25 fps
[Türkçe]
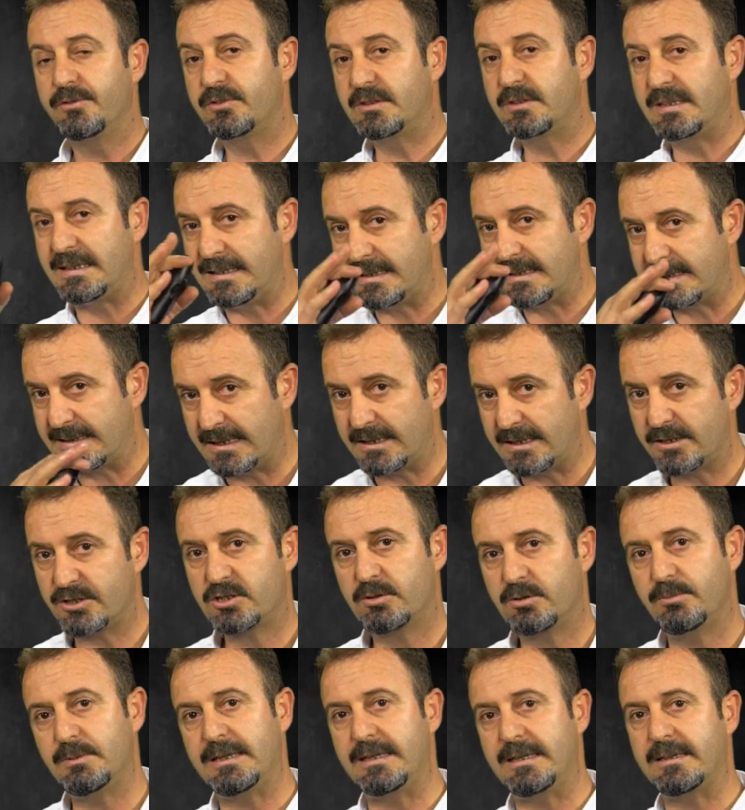Dil
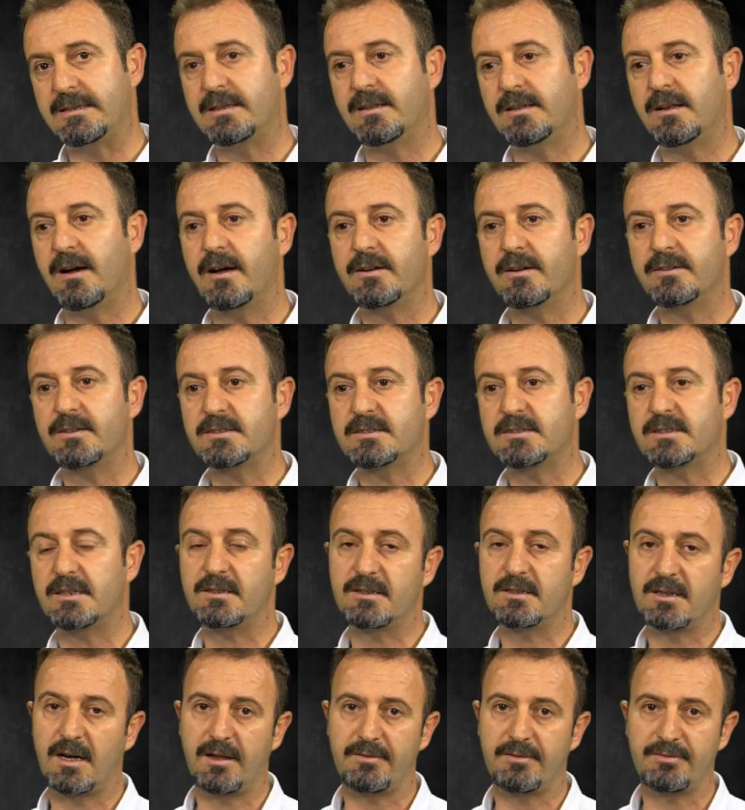gelişimi ile ilgili hangisi
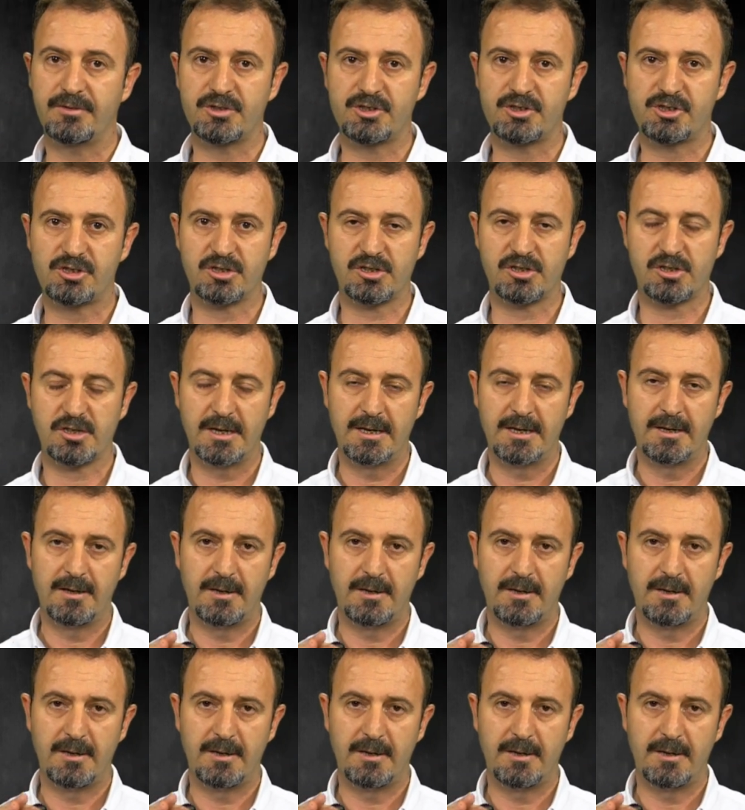yanlıştır.